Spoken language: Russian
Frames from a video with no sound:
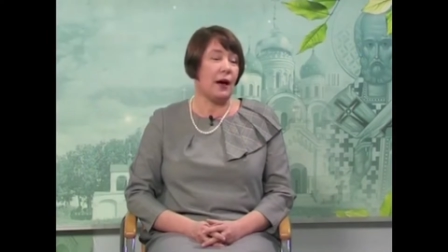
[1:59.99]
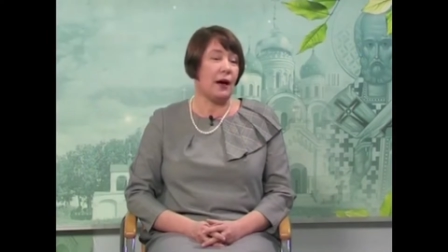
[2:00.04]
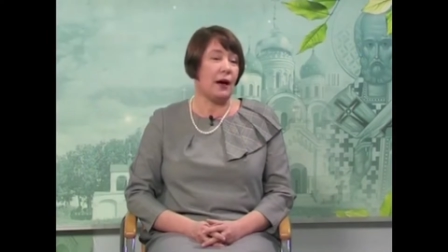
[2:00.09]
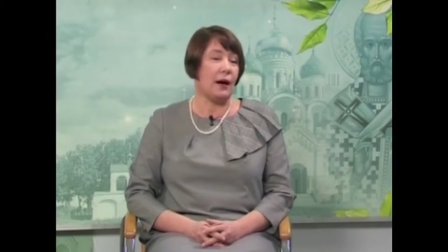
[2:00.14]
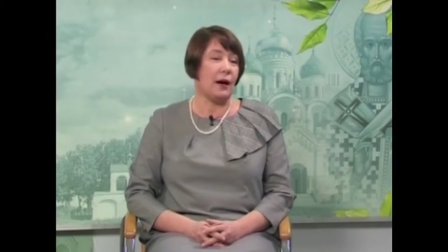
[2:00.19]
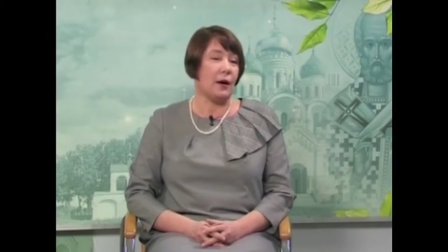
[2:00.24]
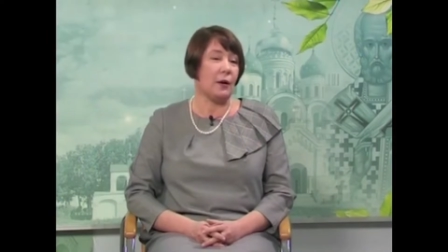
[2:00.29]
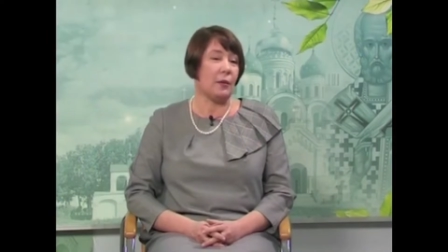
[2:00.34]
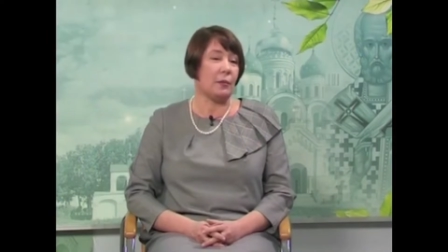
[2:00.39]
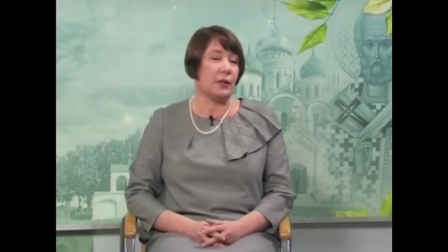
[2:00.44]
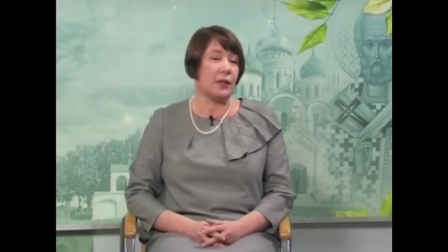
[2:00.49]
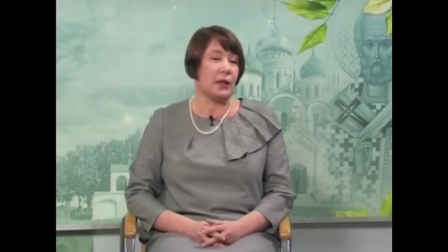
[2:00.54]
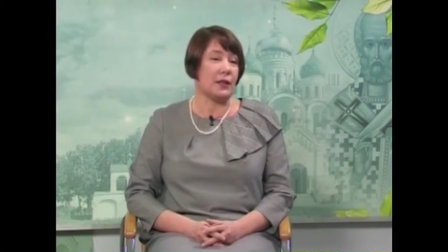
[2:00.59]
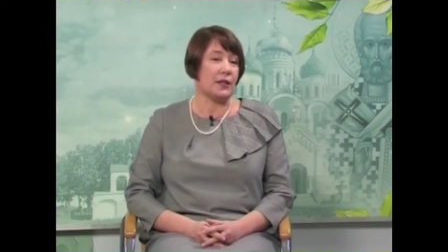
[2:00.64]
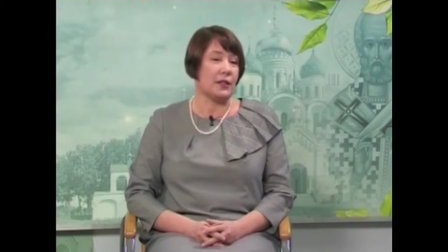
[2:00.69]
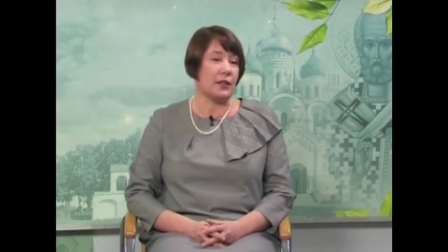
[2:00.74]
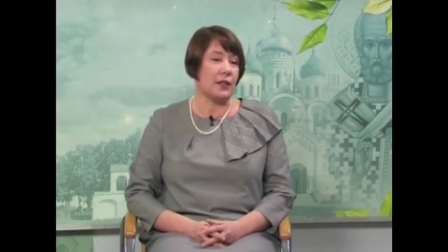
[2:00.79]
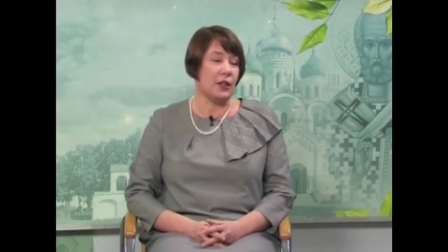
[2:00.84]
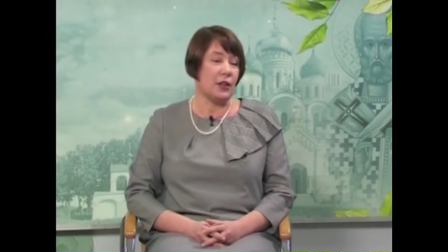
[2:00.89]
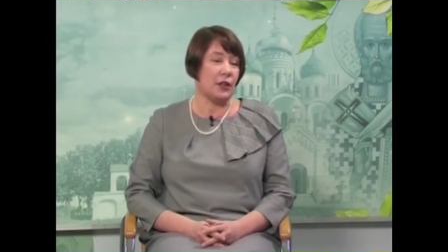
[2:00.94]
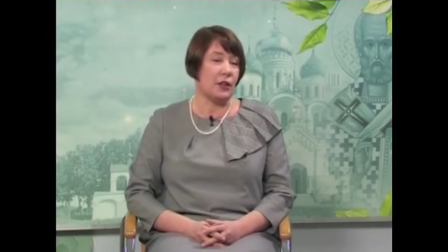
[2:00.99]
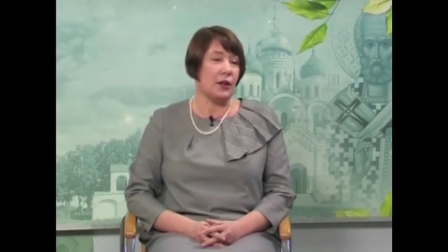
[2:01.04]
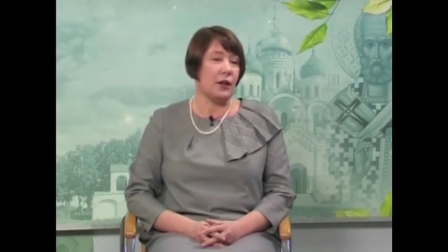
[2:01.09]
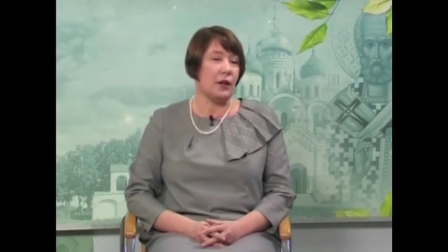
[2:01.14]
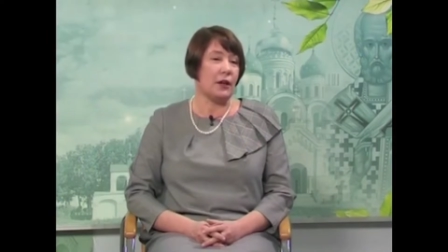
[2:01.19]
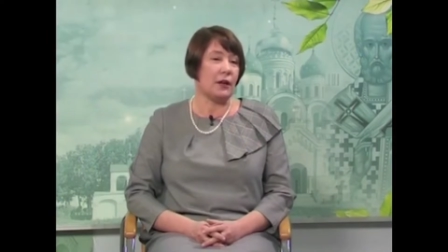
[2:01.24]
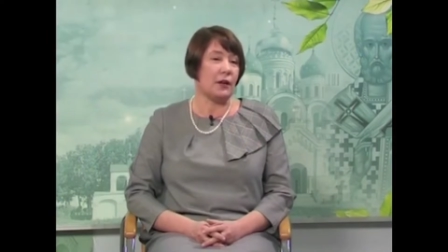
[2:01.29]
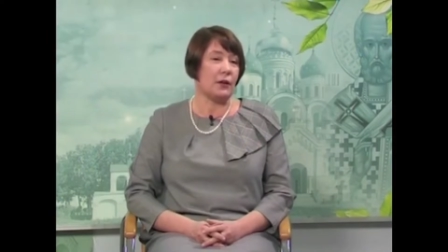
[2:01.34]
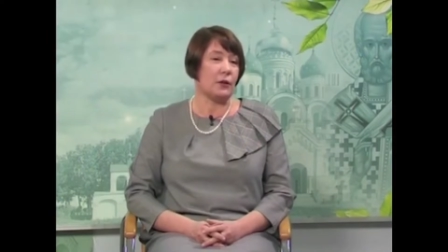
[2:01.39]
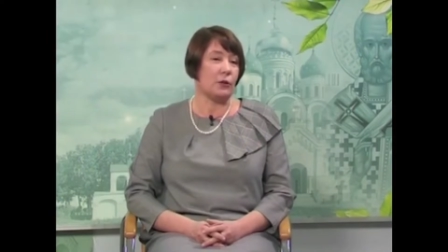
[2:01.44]
монастырь,
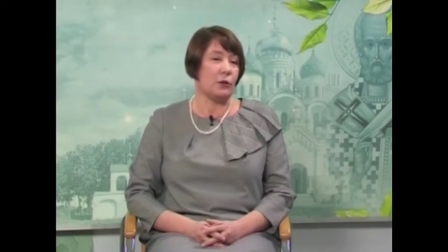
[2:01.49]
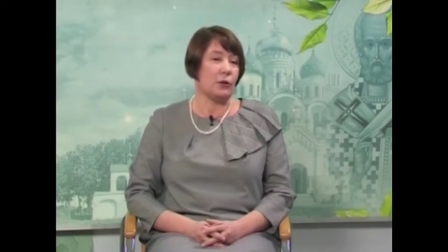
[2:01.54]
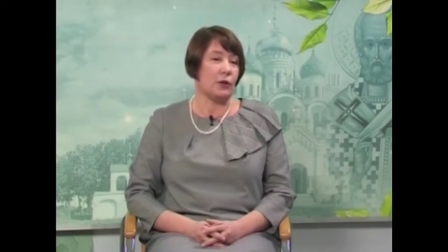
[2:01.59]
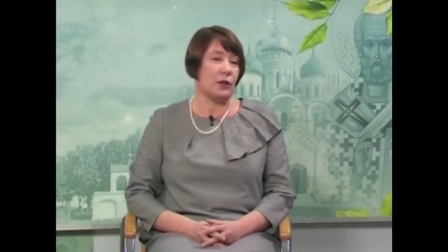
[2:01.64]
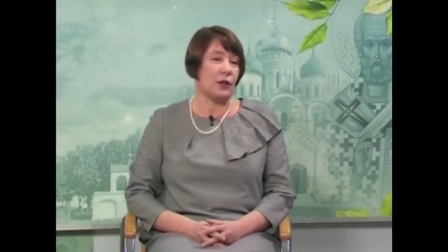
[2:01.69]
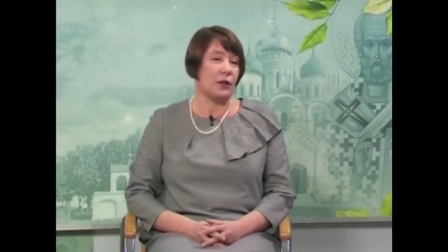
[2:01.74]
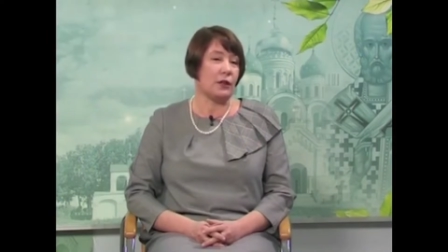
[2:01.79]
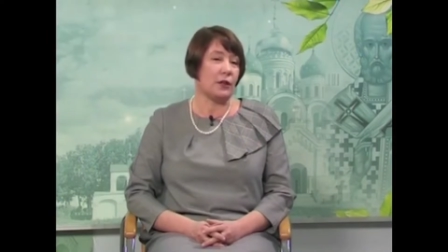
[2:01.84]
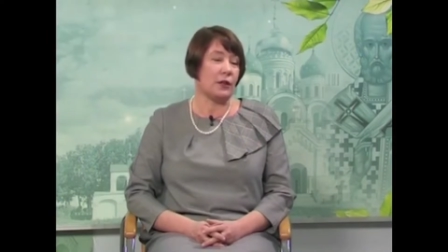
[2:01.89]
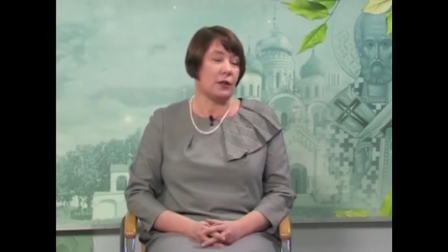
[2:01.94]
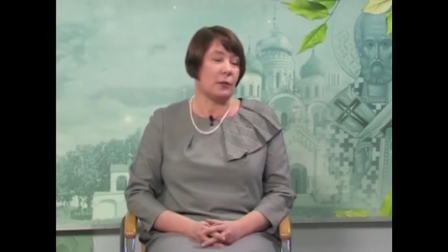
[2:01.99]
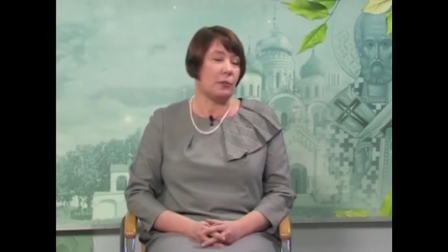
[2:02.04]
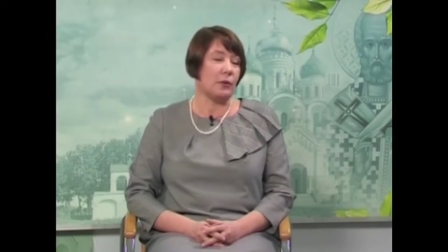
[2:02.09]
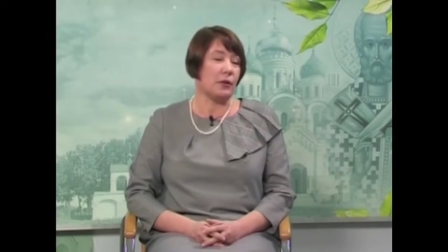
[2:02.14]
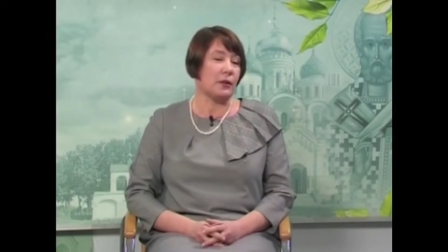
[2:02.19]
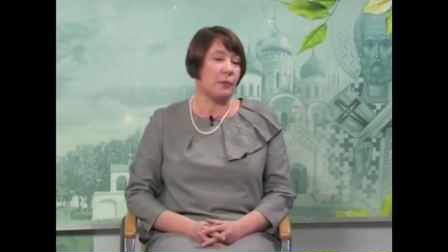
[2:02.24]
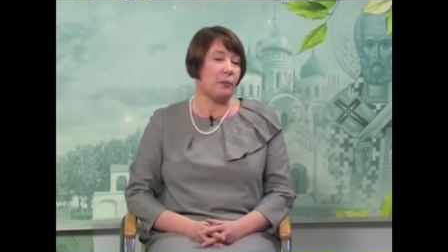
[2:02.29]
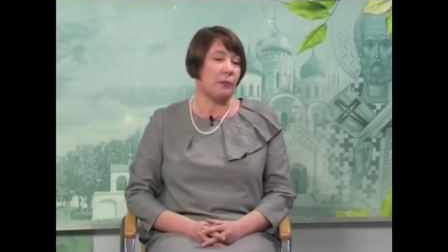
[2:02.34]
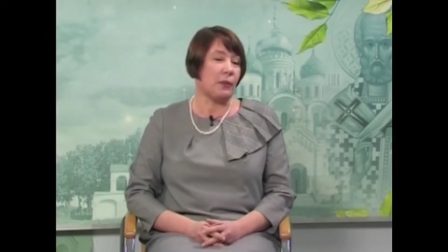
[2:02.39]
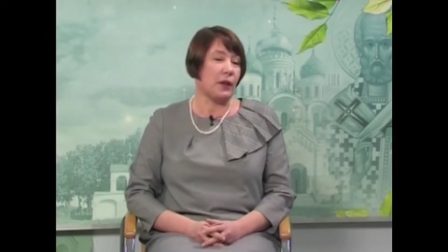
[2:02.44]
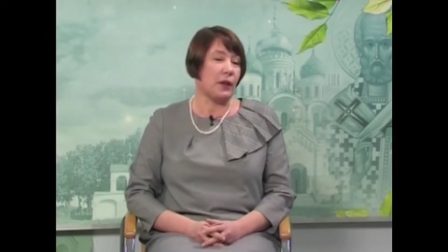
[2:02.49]
который когда-то был